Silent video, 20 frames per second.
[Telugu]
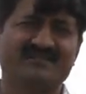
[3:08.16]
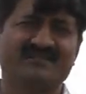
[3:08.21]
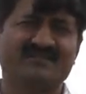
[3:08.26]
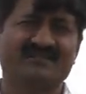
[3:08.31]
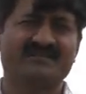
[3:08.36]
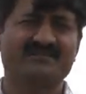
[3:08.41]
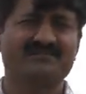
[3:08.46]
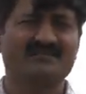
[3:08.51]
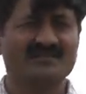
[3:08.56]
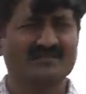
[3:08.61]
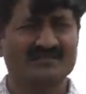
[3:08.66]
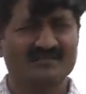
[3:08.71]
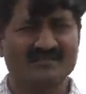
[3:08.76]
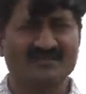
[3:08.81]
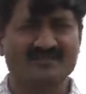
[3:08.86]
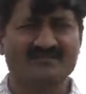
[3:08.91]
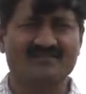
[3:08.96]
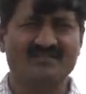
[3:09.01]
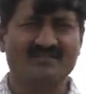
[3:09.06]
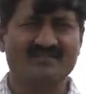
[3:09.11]
వరకు పంటను
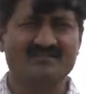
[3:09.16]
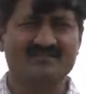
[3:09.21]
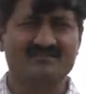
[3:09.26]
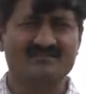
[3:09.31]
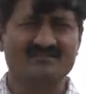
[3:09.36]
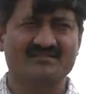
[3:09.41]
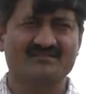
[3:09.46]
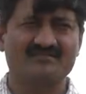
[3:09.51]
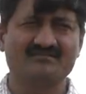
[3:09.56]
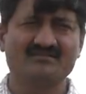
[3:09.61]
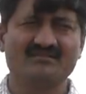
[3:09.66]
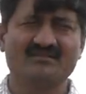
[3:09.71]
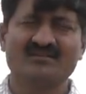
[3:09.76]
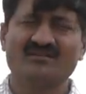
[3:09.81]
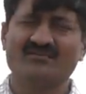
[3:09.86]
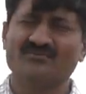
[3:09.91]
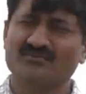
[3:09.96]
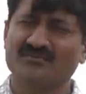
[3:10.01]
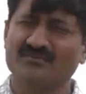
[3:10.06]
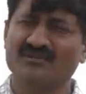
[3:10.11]
అలా వదిలేస్తారు
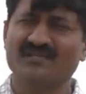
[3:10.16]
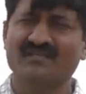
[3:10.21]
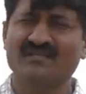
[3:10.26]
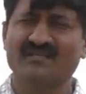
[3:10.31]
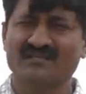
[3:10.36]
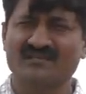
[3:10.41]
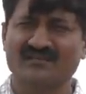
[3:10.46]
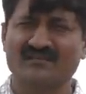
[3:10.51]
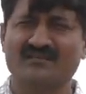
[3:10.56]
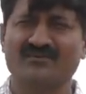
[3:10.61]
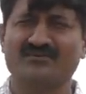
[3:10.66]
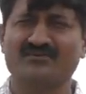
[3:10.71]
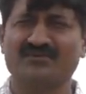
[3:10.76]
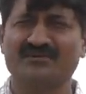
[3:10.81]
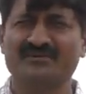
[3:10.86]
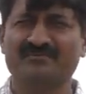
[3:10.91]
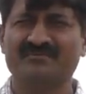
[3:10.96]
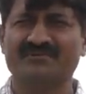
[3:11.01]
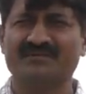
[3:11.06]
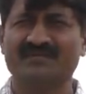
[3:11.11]
గుడ్డికాయలు అలా
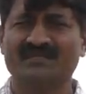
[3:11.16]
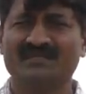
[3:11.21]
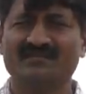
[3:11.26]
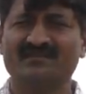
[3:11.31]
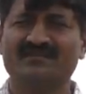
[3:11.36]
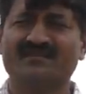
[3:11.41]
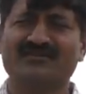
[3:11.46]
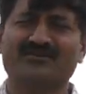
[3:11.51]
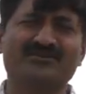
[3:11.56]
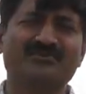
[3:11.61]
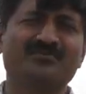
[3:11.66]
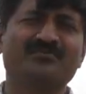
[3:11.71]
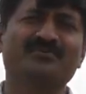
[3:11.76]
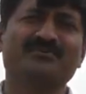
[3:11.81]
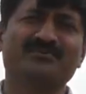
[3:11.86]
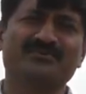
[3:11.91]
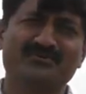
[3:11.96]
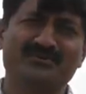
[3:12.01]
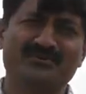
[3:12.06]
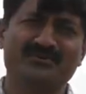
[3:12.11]
ఉండిపోయి దాంట్లో
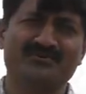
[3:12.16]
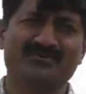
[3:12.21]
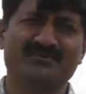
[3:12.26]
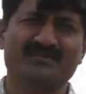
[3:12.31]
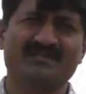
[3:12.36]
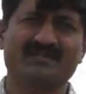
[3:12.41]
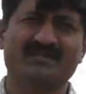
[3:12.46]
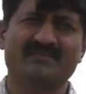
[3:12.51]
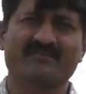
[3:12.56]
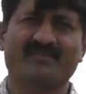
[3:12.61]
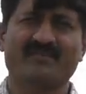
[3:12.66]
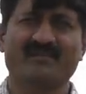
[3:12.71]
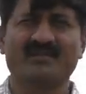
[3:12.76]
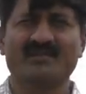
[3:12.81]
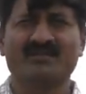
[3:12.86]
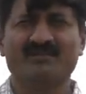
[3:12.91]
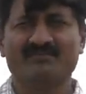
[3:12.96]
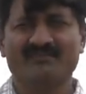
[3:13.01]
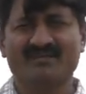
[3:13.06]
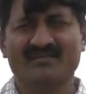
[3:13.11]
పురుగు ఉంటుంది
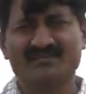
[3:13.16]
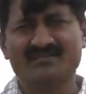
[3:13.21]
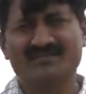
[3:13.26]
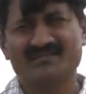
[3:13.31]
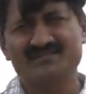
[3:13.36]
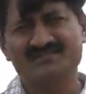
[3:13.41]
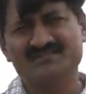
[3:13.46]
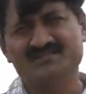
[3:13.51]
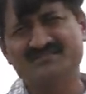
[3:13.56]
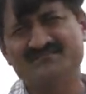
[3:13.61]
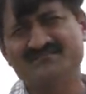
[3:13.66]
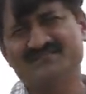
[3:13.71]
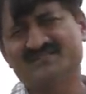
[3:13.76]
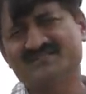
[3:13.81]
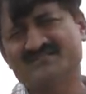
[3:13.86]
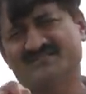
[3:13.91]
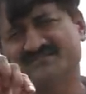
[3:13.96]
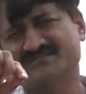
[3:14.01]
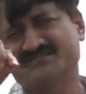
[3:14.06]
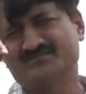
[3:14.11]
మళ్ళీ దాని జీవిత
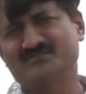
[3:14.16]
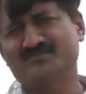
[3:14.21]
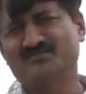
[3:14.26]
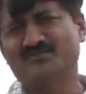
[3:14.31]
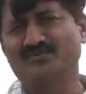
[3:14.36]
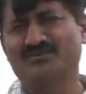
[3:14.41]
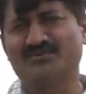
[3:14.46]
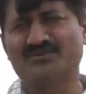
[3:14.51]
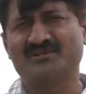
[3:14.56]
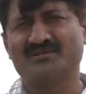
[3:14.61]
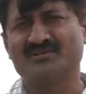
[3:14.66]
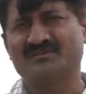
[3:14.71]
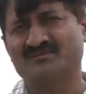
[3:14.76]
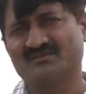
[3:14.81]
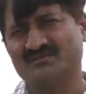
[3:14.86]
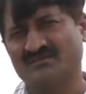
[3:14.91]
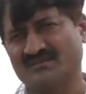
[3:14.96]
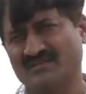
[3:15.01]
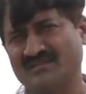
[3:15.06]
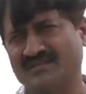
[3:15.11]
చక్రము పూర్తి
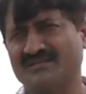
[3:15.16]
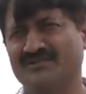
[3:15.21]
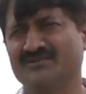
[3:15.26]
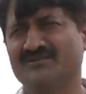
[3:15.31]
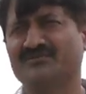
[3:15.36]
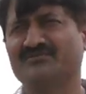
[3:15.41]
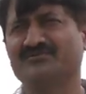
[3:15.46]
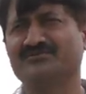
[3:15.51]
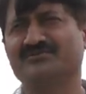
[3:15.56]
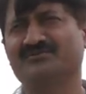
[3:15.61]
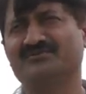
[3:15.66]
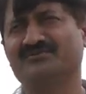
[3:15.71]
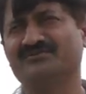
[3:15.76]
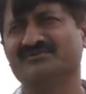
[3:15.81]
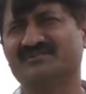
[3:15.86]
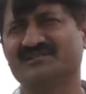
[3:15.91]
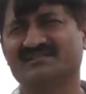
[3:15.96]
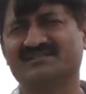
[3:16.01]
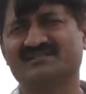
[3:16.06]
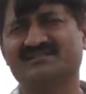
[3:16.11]
కంటిన్యూ అవుతుంది
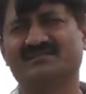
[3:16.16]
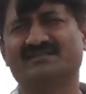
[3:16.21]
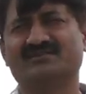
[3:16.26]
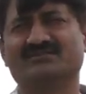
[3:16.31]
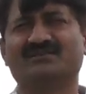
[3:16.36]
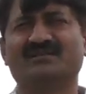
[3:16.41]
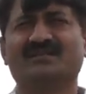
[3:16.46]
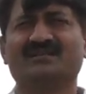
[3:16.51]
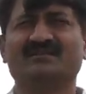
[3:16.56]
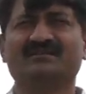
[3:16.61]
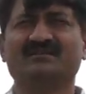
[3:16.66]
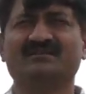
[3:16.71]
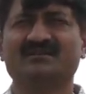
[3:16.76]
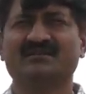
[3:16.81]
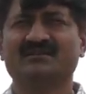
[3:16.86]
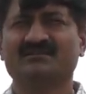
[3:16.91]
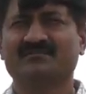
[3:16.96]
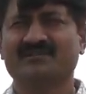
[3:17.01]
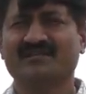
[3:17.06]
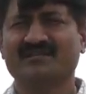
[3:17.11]
వచ్చే సీజన్ కూడా
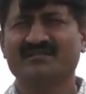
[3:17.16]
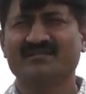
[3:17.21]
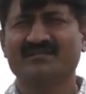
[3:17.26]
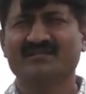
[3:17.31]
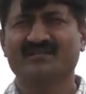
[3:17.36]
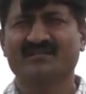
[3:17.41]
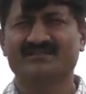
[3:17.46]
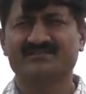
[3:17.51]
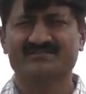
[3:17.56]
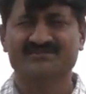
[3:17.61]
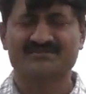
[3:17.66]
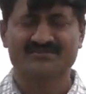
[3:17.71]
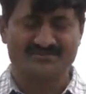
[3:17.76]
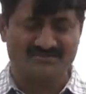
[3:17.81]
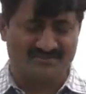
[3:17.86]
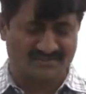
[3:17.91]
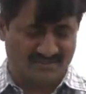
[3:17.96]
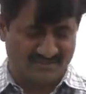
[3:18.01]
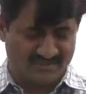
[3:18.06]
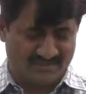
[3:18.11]
పంటని
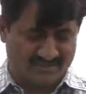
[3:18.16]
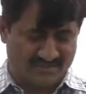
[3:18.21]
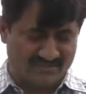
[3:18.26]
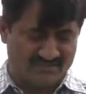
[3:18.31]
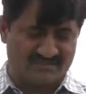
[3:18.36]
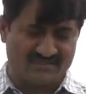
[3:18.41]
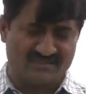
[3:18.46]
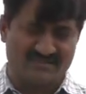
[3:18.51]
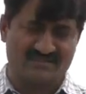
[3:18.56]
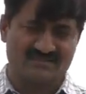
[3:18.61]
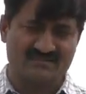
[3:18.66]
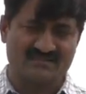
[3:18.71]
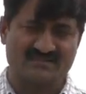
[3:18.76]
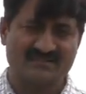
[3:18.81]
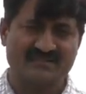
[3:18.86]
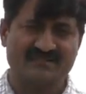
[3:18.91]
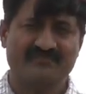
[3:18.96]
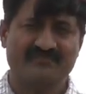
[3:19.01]
ఆశిస్తుంది అందుకనేసి